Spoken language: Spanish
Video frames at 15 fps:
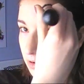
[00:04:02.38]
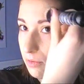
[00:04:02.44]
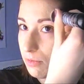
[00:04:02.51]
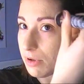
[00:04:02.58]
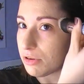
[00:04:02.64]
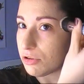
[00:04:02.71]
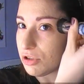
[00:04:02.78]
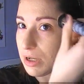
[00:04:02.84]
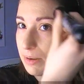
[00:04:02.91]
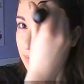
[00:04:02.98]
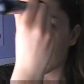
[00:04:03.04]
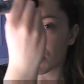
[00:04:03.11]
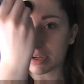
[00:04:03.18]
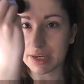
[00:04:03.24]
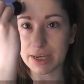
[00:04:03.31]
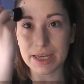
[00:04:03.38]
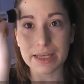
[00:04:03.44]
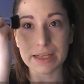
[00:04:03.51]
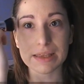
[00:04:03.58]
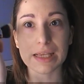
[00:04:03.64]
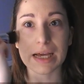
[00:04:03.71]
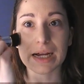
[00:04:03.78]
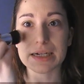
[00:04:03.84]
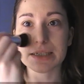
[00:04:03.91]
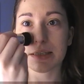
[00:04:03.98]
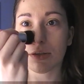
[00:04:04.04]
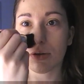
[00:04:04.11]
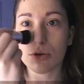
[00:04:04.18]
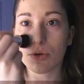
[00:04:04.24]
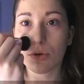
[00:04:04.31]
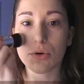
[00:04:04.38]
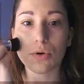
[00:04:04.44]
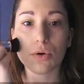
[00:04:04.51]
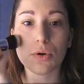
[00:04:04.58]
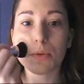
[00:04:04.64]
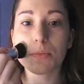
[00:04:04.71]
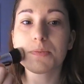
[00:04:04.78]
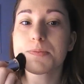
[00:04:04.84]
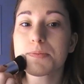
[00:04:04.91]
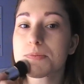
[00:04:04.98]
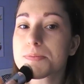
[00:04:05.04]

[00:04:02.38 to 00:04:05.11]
Cuando ya veo que está casi todo